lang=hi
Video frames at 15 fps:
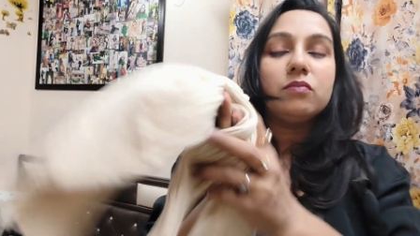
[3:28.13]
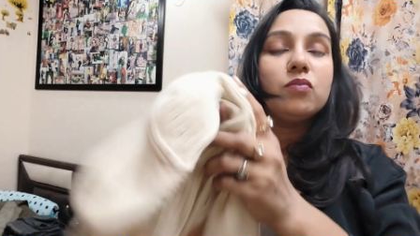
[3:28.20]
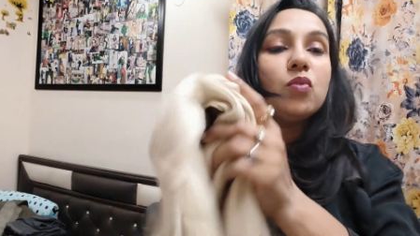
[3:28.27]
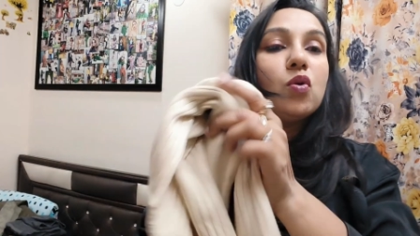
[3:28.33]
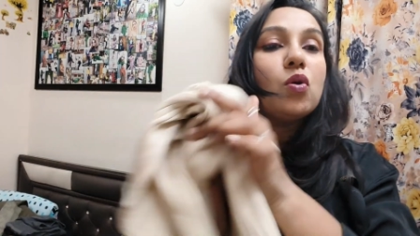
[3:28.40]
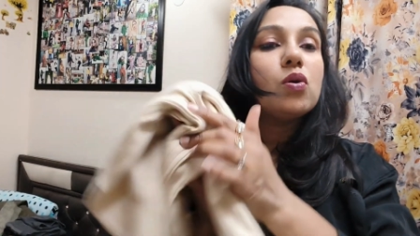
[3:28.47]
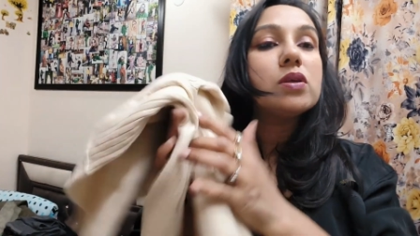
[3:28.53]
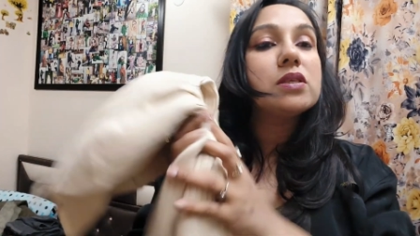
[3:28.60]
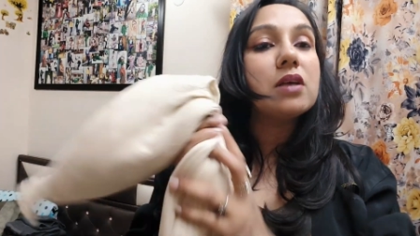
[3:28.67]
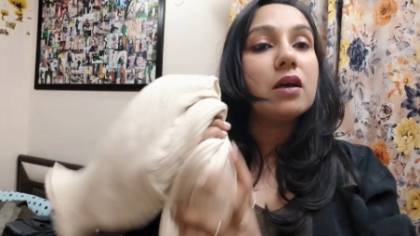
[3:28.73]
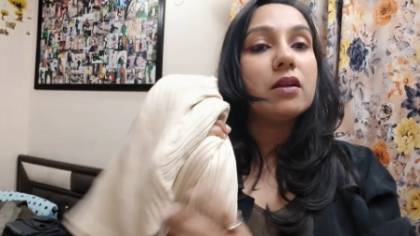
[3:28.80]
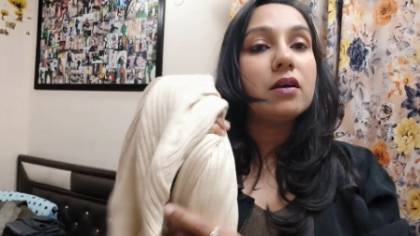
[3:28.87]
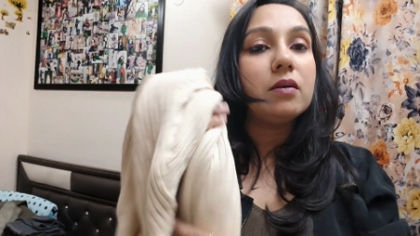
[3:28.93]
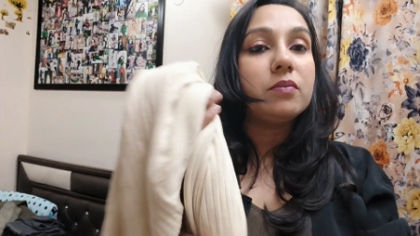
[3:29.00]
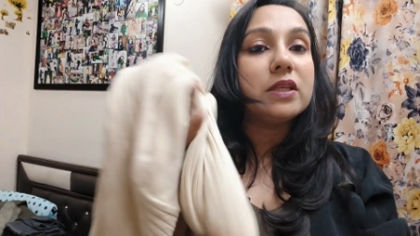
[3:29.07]
बहुत
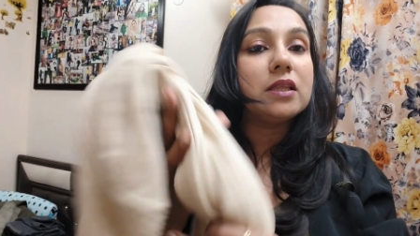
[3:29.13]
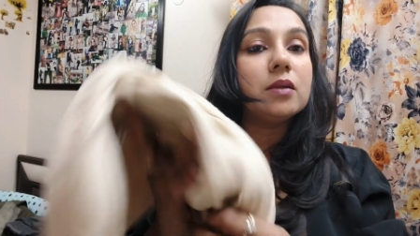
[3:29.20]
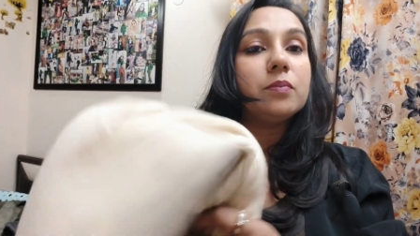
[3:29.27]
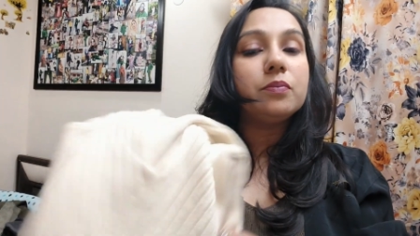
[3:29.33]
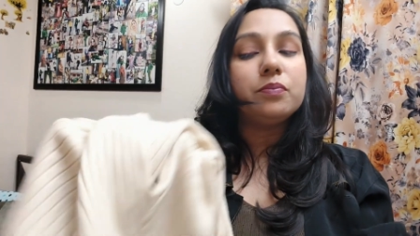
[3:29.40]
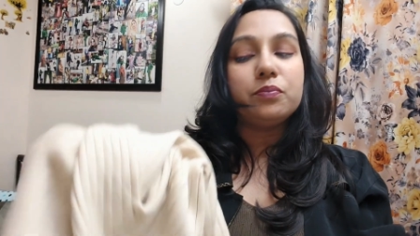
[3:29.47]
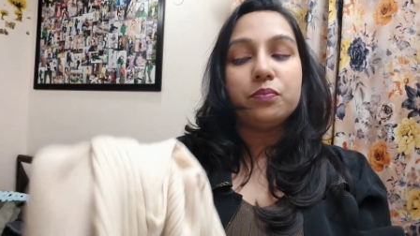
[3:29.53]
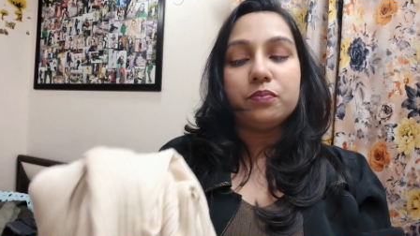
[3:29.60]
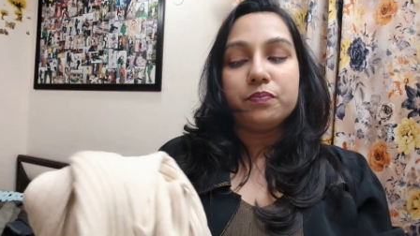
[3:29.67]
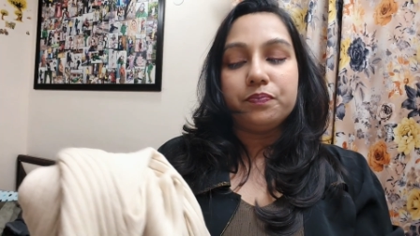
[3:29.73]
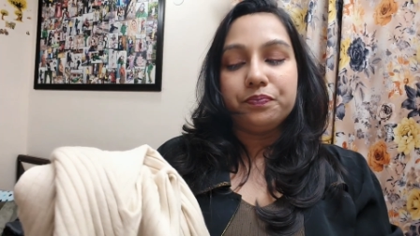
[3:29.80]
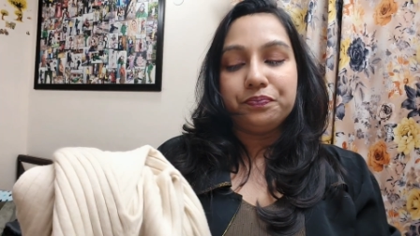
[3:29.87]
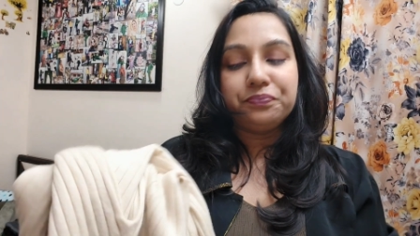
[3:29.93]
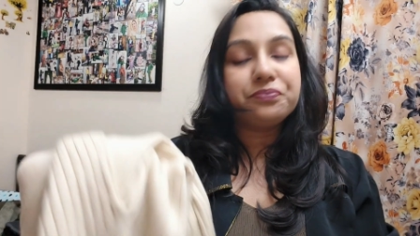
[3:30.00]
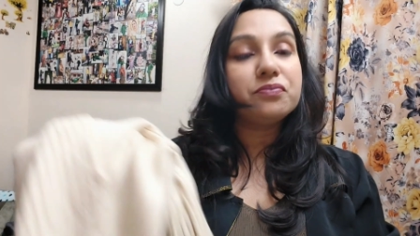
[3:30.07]
ज़्यादा मतलब
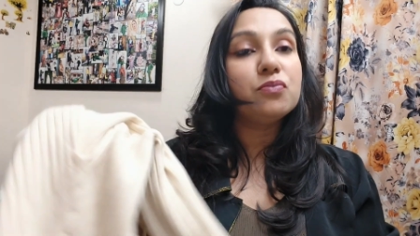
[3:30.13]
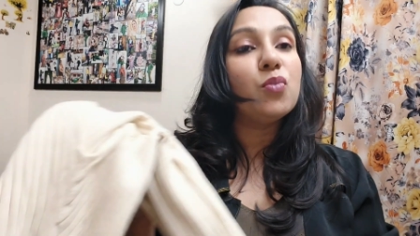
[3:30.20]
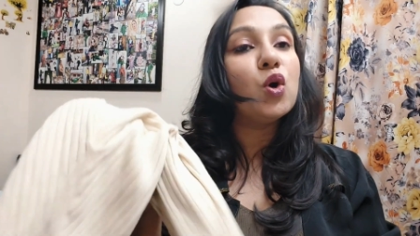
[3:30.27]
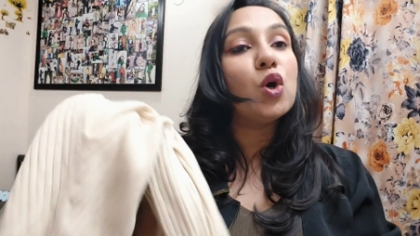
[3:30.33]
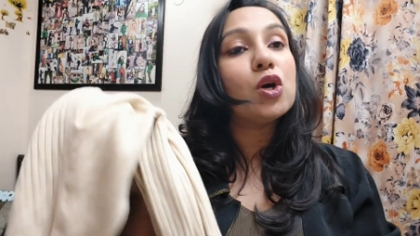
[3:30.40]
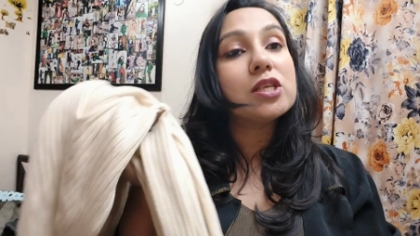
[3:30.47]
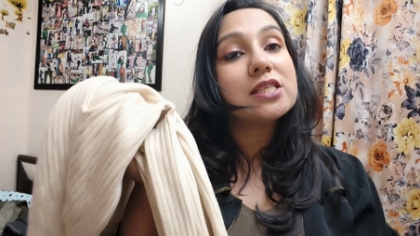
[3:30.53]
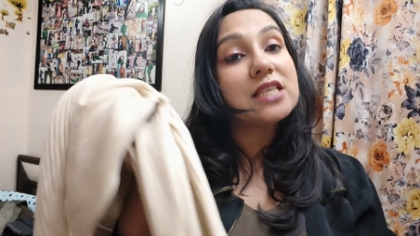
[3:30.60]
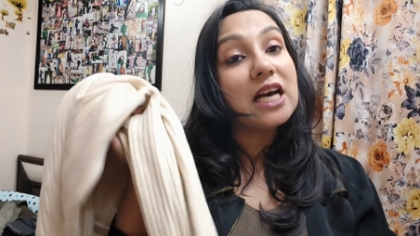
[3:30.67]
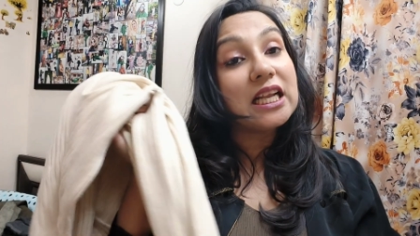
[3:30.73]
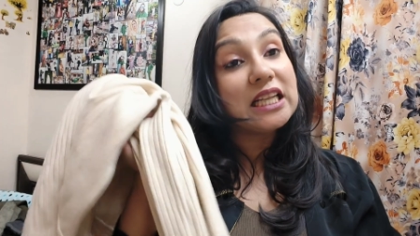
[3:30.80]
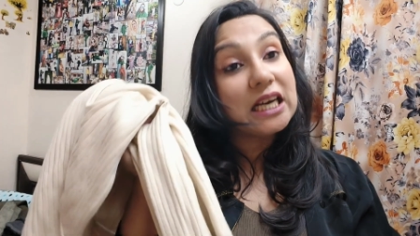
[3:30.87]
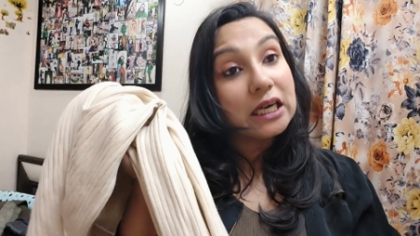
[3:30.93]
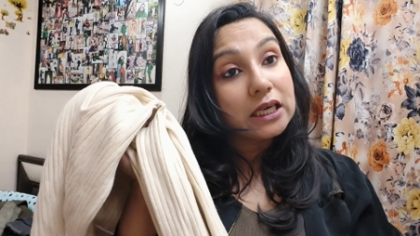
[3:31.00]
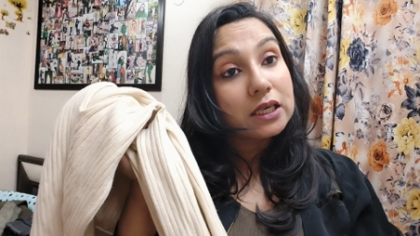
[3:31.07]
बहुत
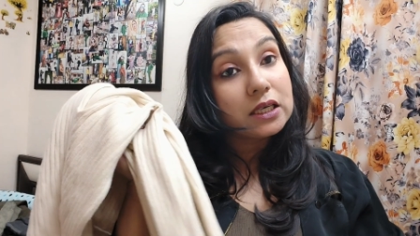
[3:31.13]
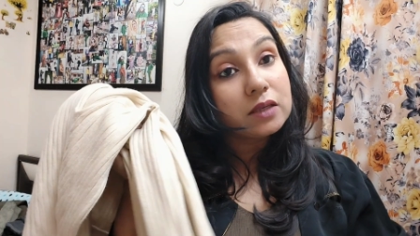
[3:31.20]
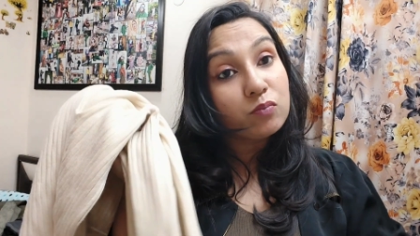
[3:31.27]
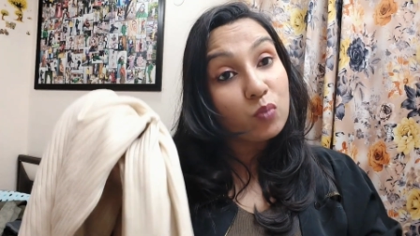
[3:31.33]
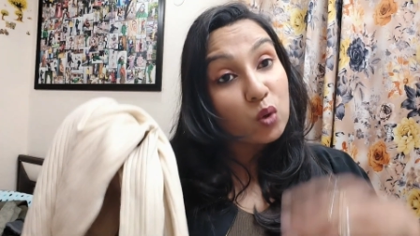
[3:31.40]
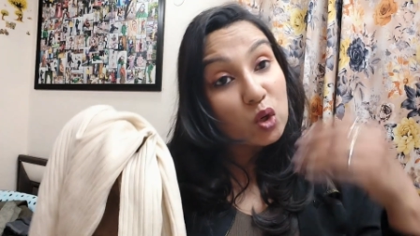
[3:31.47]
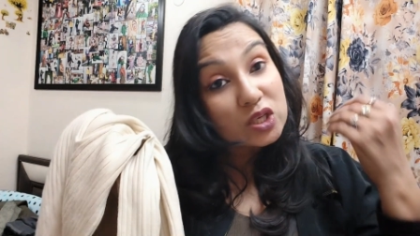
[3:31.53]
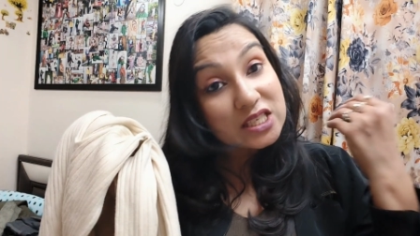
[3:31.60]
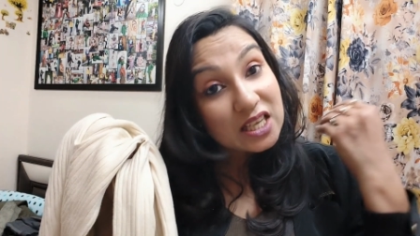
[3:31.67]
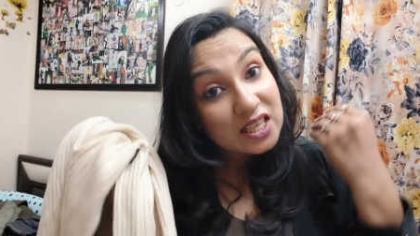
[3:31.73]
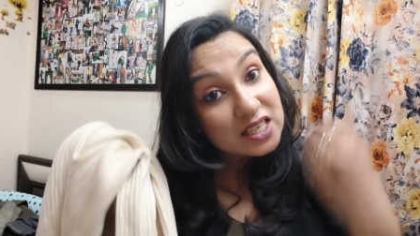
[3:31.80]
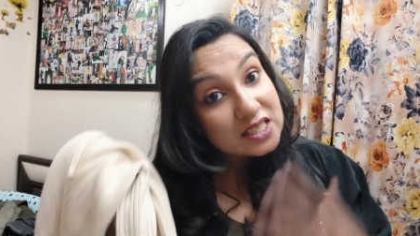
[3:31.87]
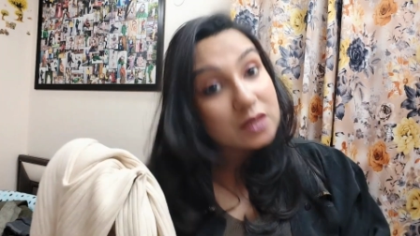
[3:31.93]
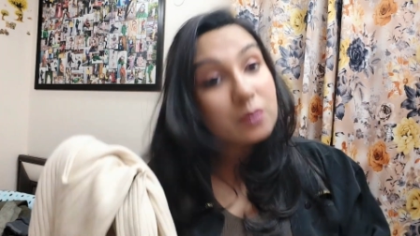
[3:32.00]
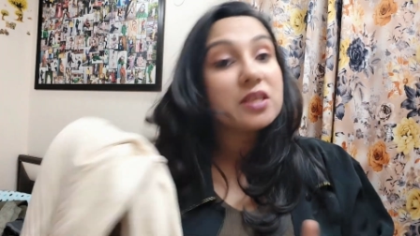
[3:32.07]
ज़्यादा बहुत
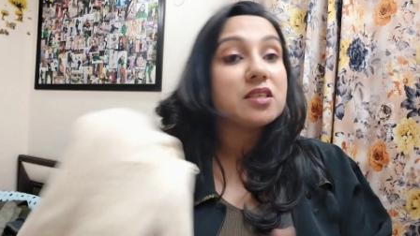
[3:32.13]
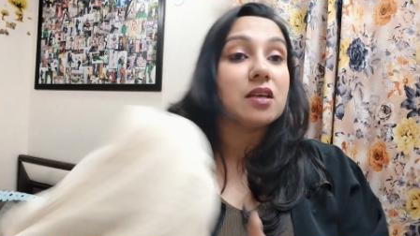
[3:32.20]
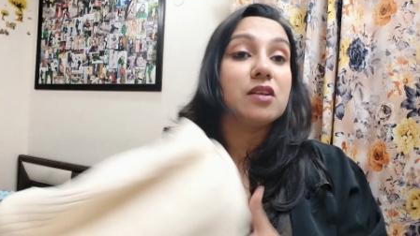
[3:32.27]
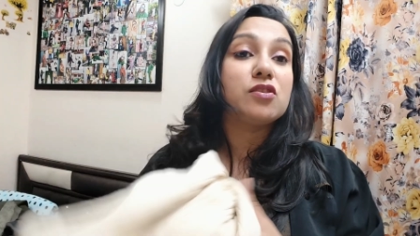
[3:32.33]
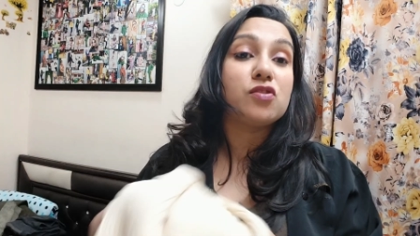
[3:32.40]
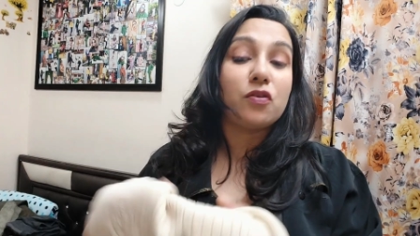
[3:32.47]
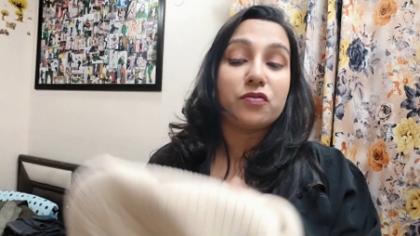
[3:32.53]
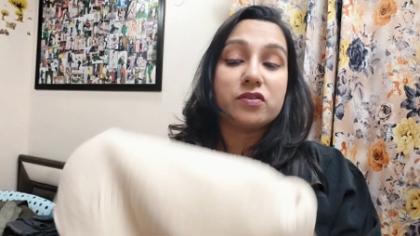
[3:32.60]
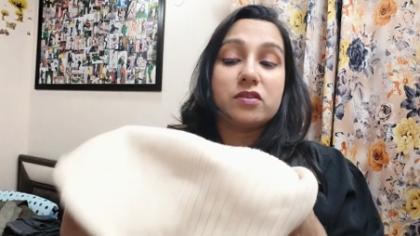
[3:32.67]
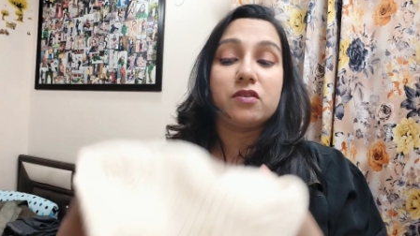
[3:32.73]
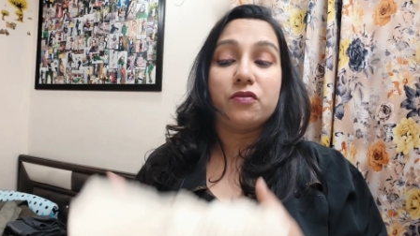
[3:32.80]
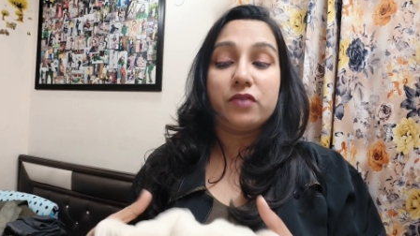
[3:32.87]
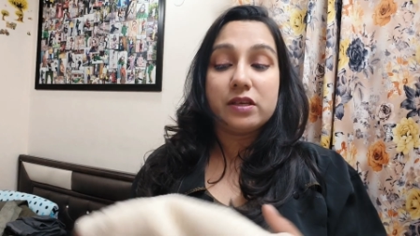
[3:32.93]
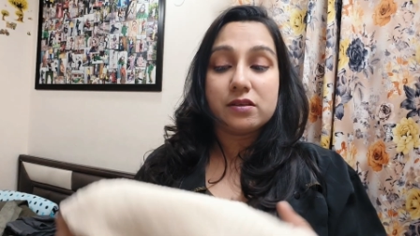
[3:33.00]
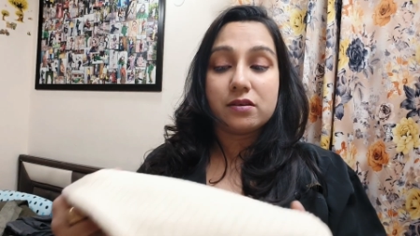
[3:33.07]
ज़्यादा से भी ज़्यादा सॉफ्ट
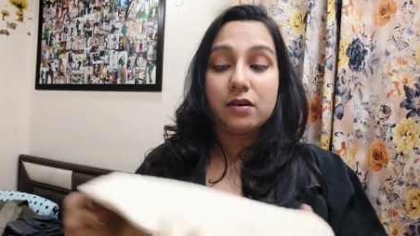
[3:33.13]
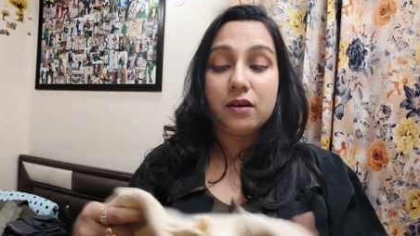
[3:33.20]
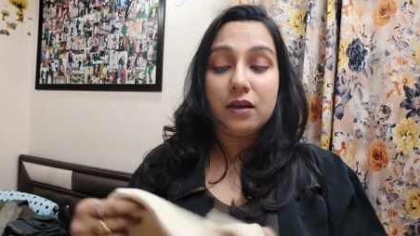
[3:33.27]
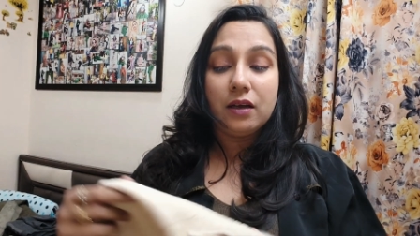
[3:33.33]
स्टफ़ है इसका